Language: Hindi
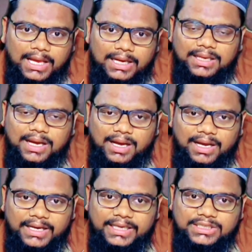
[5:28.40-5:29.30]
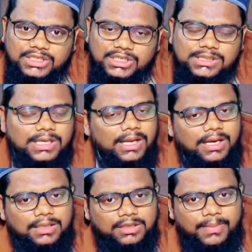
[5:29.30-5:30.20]
करेगा हर एक चीज़ का
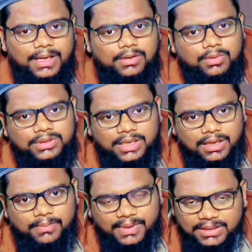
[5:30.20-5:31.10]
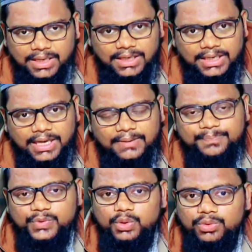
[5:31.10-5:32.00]
अल्लाह तबारक व तारा बदला लेगा
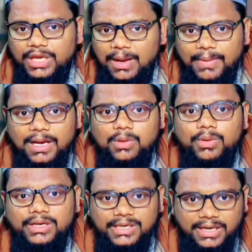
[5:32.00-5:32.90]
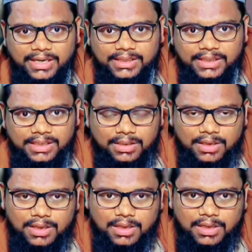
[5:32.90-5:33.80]
क्योंकि हमारा कोई लीडर नहीं है
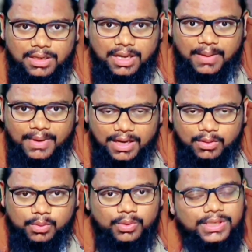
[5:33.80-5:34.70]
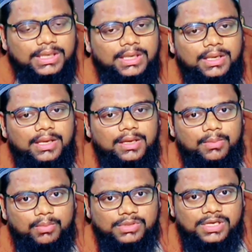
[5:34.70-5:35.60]
हमारा कोई
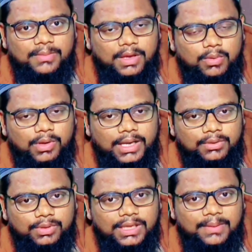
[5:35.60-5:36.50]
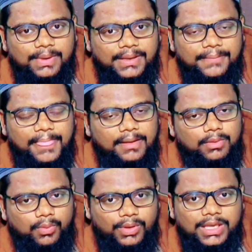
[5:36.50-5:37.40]
मुसलमानों का दुनिया में
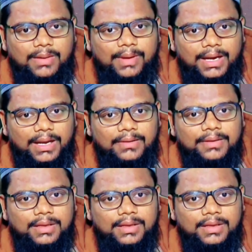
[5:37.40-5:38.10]
कोई हमारा